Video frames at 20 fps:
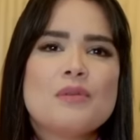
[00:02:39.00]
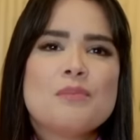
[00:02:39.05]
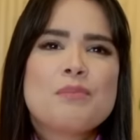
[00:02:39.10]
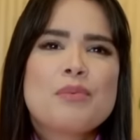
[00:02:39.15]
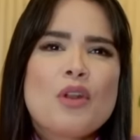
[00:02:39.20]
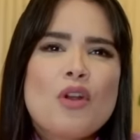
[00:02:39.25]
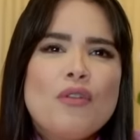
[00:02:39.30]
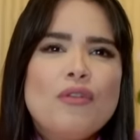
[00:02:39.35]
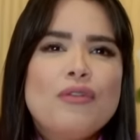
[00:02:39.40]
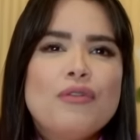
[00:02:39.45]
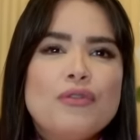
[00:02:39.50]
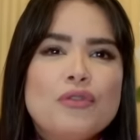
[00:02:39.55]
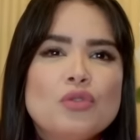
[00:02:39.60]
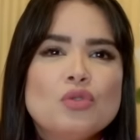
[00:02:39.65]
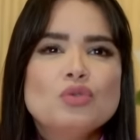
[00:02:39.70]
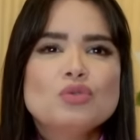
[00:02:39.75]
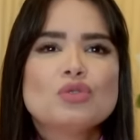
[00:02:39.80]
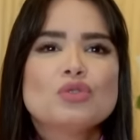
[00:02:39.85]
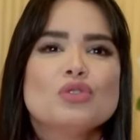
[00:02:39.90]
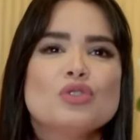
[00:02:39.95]

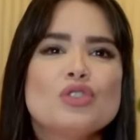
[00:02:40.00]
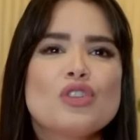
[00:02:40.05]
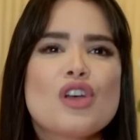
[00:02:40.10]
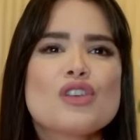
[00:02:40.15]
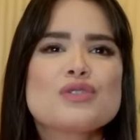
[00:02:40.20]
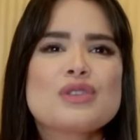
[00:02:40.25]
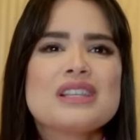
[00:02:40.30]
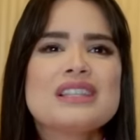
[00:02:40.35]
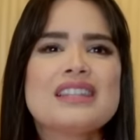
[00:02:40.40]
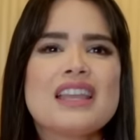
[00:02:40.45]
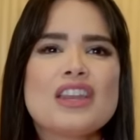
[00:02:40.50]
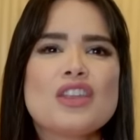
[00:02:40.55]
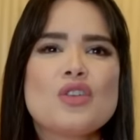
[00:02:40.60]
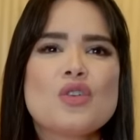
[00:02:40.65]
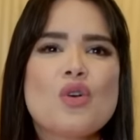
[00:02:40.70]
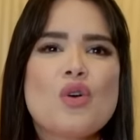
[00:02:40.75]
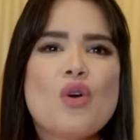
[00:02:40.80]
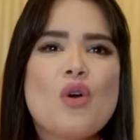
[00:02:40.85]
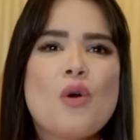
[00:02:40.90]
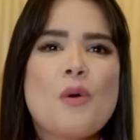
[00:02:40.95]
profundo no nosso
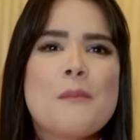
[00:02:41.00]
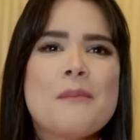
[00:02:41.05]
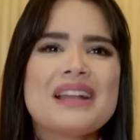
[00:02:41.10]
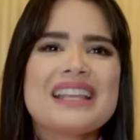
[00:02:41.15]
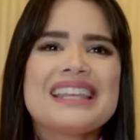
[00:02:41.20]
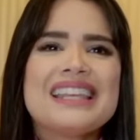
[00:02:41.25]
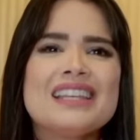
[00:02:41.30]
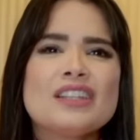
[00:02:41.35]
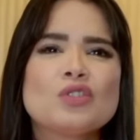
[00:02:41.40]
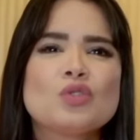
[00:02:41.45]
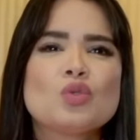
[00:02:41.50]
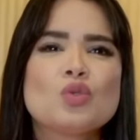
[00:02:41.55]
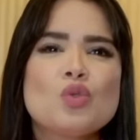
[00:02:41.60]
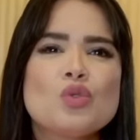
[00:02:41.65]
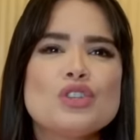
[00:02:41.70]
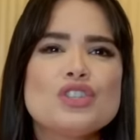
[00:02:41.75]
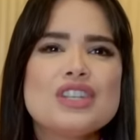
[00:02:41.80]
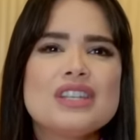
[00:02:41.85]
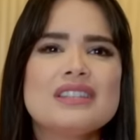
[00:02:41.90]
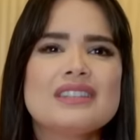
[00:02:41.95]
interior, uma
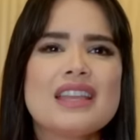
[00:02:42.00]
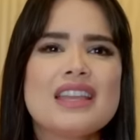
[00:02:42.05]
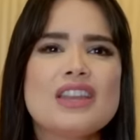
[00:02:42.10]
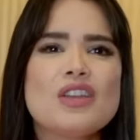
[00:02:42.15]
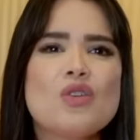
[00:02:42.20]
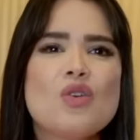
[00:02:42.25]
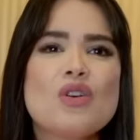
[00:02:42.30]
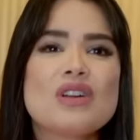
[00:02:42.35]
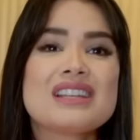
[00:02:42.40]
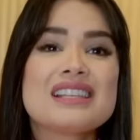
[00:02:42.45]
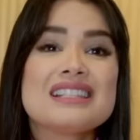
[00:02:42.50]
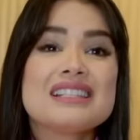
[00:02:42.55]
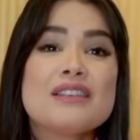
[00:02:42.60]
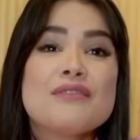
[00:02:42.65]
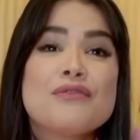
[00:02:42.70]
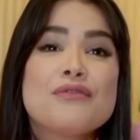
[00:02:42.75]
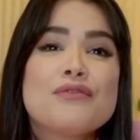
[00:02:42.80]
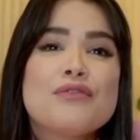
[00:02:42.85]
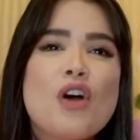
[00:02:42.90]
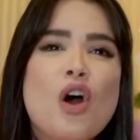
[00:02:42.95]
quietude interior que se
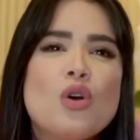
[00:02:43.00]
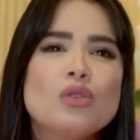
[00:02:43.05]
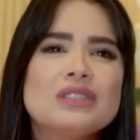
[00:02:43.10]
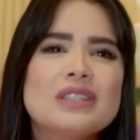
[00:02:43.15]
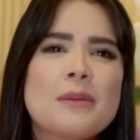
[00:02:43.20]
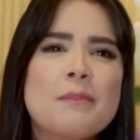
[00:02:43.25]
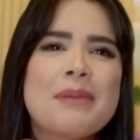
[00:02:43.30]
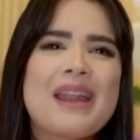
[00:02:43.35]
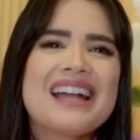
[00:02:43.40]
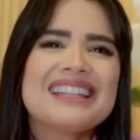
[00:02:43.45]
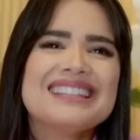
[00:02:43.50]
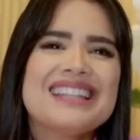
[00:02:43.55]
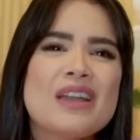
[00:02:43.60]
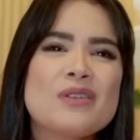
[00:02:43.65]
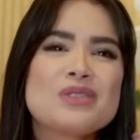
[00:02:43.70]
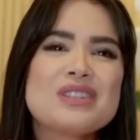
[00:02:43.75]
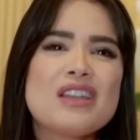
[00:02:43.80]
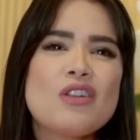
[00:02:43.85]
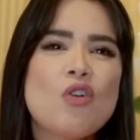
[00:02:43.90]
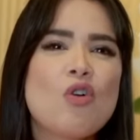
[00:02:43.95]
volta para
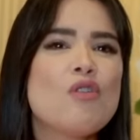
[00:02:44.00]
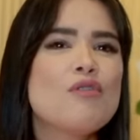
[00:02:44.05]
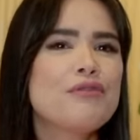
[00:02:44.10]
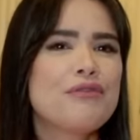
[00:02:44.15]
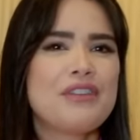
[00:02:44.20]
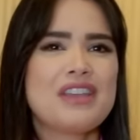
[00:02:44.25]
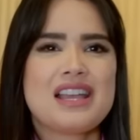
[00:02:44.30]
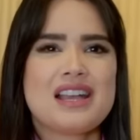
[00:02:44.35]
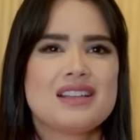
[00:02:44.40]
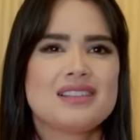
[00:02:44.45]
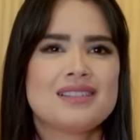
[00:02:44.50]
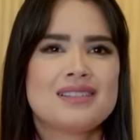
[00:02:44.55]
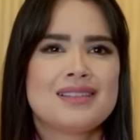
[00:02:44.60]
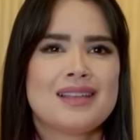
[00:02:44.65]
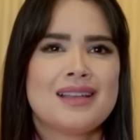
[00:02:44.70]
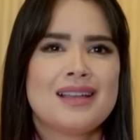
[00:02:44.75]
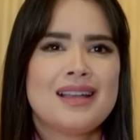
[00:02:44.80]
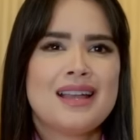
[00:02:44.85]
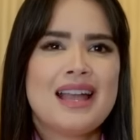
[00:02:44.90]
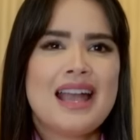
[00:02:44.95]
Deus em
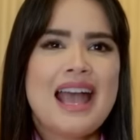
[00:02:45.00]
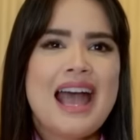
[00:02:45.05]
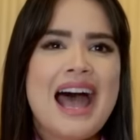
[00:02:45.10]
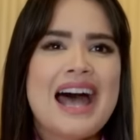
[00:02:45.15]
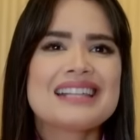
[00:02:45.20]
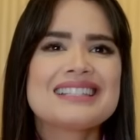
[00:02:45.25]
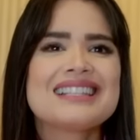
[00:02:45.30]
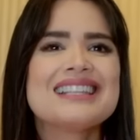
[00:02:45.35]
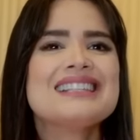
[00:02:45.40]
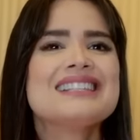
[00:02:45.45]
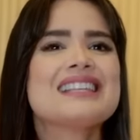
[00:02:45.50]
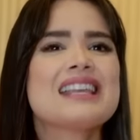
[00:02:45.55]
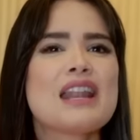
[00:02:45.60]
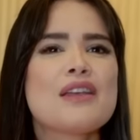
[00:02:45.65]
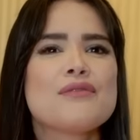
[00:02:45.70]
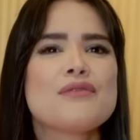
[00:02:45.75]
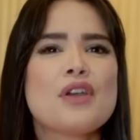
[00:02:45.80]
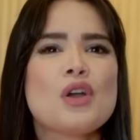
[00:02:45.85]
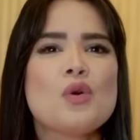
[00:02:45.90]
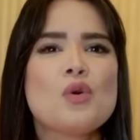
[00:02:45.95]
confiança. Assim
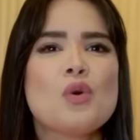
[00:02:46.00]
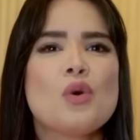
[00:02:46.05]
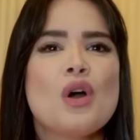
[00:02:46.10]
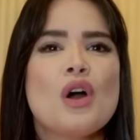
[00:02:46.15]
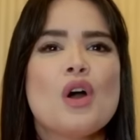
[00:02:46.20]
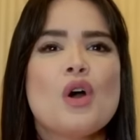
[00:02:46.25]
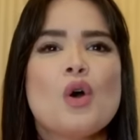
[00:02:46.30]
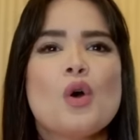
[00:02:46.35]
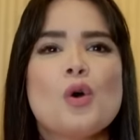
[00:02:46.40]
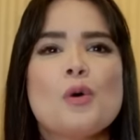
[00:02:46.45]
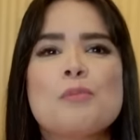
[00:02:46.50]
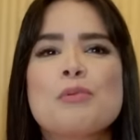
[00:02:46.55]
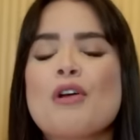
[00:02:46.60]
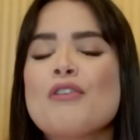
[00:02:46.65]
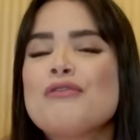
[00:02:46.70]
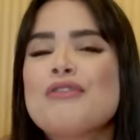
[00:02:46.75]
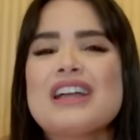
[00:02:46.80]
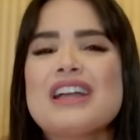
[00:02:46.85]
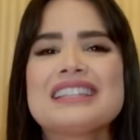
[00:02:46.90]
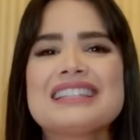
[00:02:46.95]
escreveu o
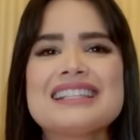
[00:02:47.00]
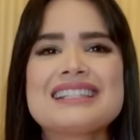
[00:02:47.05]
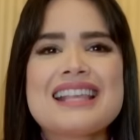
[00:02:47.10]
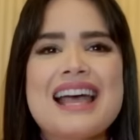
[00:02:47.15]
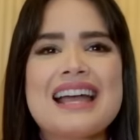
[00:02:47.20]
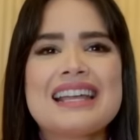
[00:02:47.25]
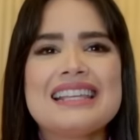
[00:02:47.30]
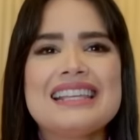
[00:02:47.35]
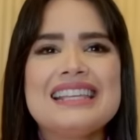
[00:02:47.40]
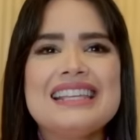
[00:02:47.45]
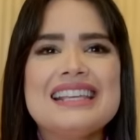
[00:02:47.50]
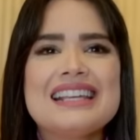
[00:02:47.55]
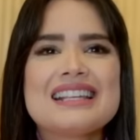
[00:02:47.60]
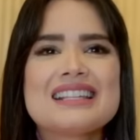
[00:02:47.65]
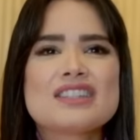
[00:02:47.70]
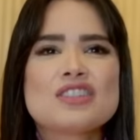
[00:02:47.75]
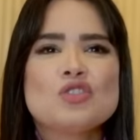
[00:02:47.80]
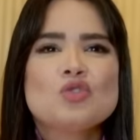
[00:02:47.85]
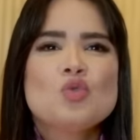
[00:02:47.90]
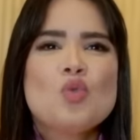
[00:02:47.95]
profeta
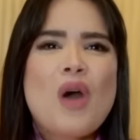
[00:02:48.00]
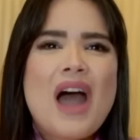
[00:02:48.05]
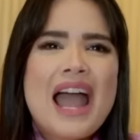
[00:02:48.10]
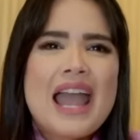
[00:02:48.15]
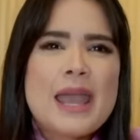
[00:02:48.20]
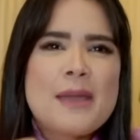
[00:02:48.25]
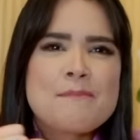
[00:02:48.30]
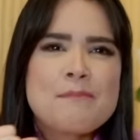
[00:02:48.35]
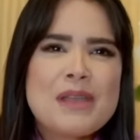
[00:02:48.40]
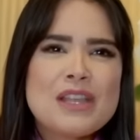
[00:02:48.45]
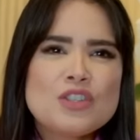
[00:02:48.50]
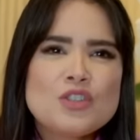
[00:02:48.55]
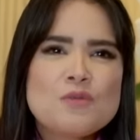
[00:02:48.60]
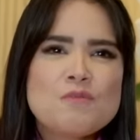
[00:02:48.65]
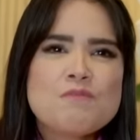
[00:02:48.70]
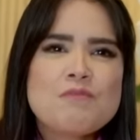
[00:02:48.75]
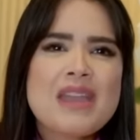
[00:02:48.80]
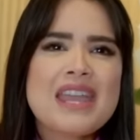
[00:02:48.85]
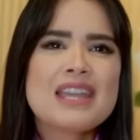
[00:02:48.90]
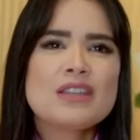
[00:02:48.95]
Isaías, no
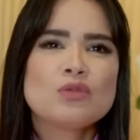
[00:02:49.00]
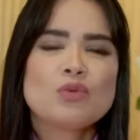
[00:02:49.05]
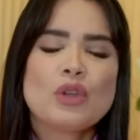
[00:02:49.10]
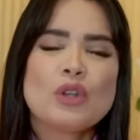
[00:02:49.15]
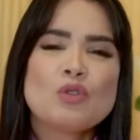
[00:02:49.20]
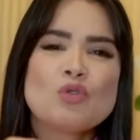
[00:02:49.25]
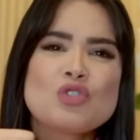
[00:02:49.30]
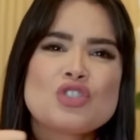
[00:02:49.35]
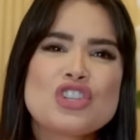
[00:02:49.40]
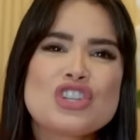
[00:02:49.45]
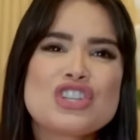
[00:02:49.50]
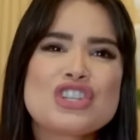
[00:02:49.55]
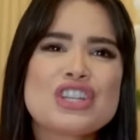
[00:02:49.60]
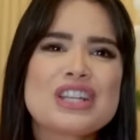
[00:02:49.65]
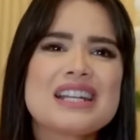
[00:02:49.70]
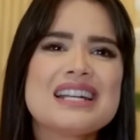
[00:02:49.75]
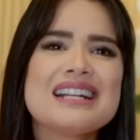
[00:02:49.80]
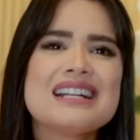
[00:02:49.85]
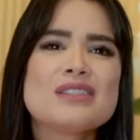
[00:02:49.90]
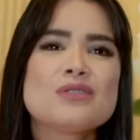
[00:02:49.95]
arrependimento e no
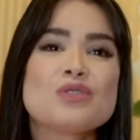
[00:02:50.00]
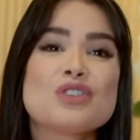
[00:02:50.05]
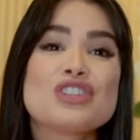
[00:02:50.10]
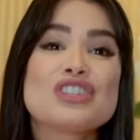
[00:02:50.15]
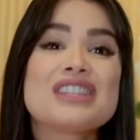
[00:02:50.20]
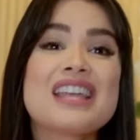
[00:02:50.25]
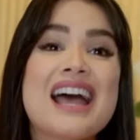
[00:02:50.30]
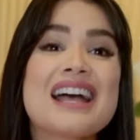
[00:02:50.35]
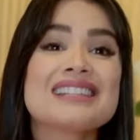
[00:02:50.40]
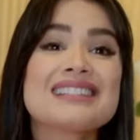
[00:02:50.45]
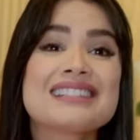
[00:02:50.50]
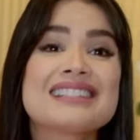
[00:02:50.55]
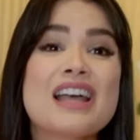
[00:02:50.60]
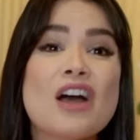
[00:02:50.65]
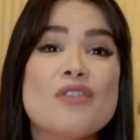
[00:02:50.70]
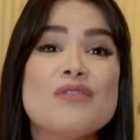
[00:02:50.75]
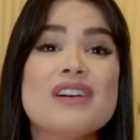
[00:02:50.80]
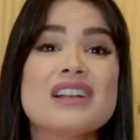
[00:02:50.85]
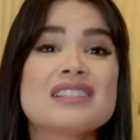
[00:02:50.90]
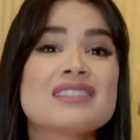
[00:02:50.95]
descanso está a
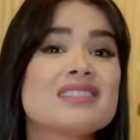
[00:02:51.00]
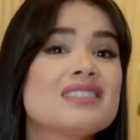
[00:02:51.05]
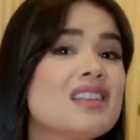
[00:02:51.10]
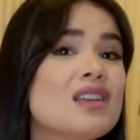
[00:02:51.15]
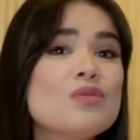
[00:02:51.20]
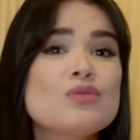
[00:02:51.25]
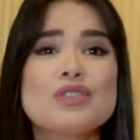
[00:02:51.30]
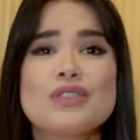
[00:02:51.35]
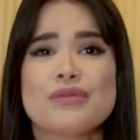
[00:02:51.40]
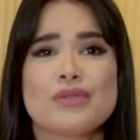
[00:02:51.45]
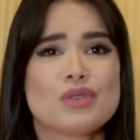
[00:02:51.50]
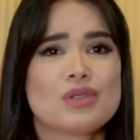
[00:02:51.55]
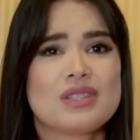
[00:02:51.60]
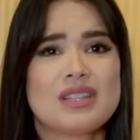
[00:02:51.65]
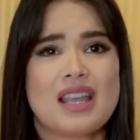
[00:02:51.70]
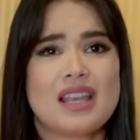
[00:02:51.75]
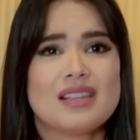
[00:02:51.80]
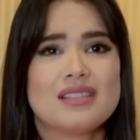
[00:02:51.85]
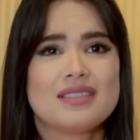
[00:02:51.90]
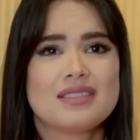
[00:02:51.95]
salvação de
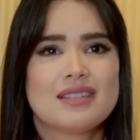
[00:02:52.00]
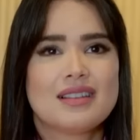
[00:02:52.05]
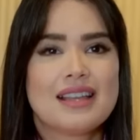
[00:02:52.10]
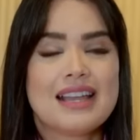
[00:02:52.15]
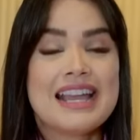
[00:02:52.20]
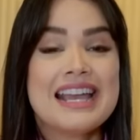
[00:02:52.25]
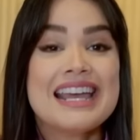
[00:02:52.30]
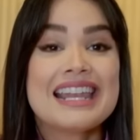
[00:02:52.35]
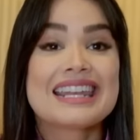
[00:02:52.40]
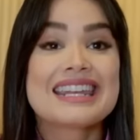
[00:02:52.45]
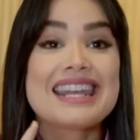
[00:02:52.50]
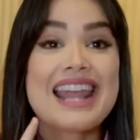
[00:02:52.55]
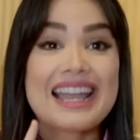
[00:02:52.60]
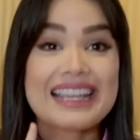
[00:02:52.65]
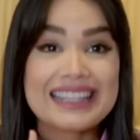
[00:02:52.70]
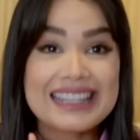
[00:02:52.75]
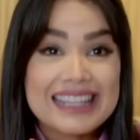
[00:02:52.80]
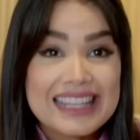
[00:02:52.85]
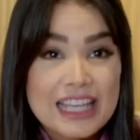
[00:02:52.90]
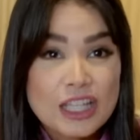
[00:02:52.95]
vocês. Na
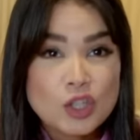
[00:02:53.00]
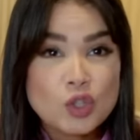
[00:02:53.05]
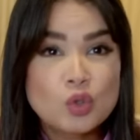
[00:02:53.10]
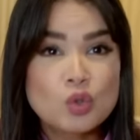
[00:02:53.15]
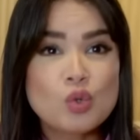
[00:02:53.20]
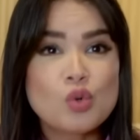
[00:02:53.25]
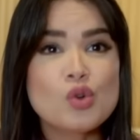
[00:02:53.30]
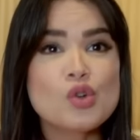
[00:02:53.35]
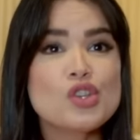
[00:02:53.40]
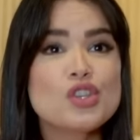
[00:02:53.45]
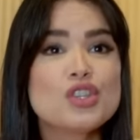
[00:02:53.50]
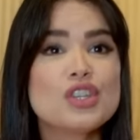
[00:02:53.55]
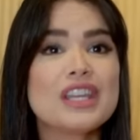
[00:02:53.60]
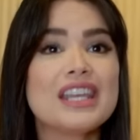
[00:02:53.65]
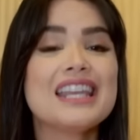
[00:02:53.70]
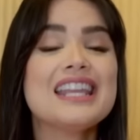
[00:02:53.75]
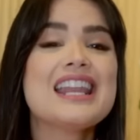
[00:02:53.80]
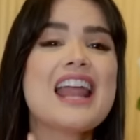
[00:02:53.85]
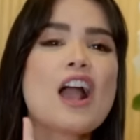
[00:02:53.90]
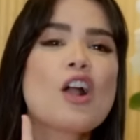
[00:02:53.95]
quietude
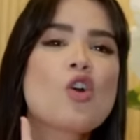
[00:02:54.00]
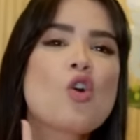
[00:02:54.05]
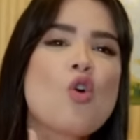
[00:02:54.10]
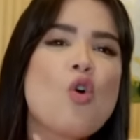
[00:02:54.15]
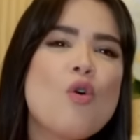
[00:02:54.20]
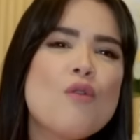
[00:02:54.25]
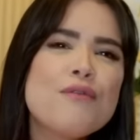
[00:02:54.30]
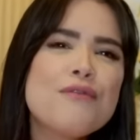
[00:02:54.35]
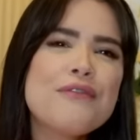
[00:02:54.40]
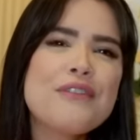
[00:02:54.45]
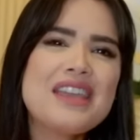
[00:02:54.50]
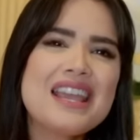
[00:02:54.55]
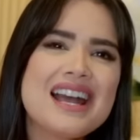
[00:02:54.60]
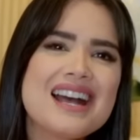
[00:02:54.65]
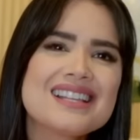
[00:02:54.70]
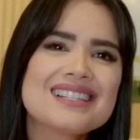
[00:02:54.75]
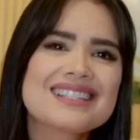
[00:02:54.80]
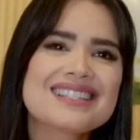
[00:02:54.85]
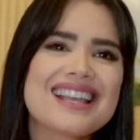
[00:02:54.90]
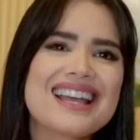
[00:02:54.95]
e na
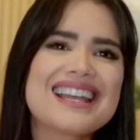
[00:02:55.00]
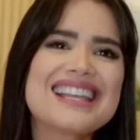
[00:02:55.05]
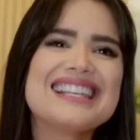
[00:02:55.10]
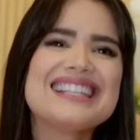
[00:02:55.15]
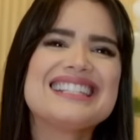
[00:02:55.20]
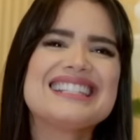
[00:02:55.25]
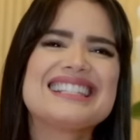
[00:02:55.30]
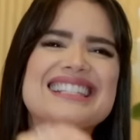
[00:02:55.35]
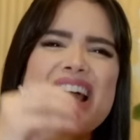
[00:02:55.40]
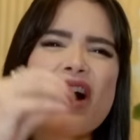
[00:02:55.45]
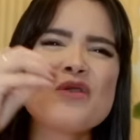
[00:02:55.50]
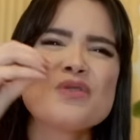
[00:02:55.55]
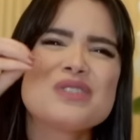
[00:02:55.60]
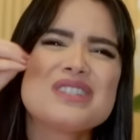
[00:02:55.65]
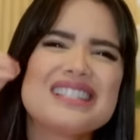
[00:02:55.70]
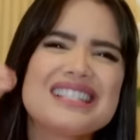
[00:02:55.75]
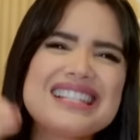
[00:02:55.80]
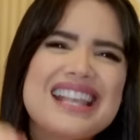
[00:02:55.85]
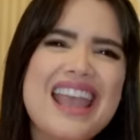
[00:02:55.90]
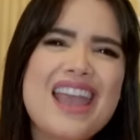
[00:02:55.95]
confiança está o
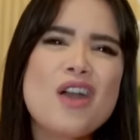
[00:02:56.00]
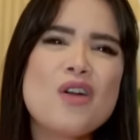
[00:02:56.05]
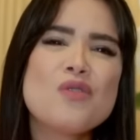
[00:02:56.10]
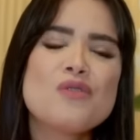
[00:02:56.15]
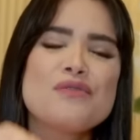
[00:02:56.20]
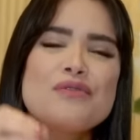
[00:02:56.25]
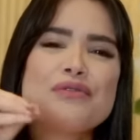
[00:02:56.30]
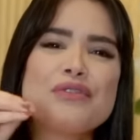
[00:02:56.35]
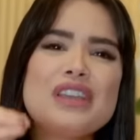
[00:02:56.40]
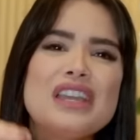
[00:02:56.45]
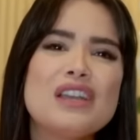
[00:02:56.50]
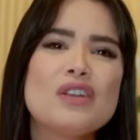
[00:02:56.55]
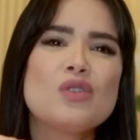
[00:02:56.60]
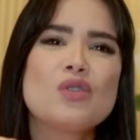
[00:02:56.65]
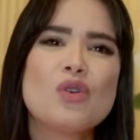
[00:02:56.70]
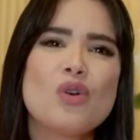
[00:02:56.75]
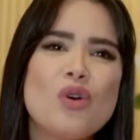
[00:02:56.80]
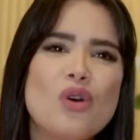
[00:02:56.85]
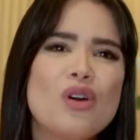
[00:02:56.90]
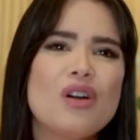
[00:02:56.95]
seu
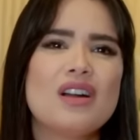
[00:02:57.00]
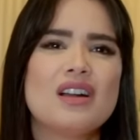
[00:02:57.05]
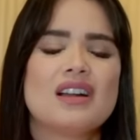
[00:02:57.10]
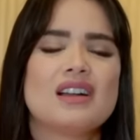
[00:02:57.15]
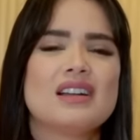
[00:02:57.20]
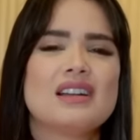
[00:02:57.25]
vigor.